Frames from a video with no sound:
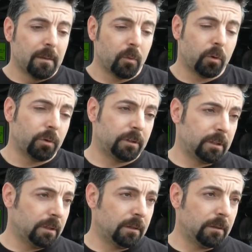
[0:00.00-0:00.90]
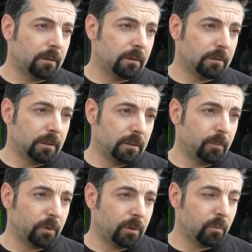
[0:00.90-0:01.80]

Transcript: pues con este, este tipo de